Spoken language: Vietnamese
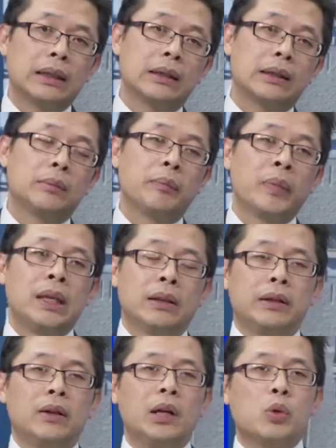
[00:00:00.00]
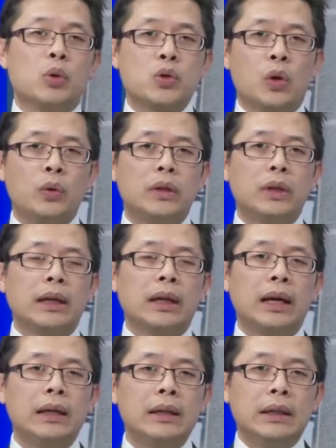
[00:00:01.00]
à, thì đó là một số những
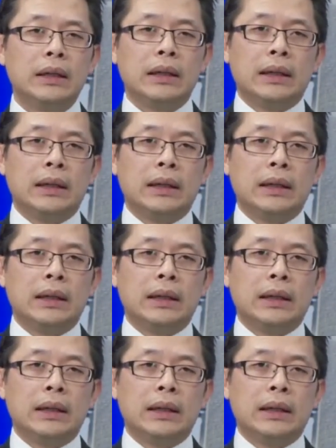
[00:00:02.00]
cái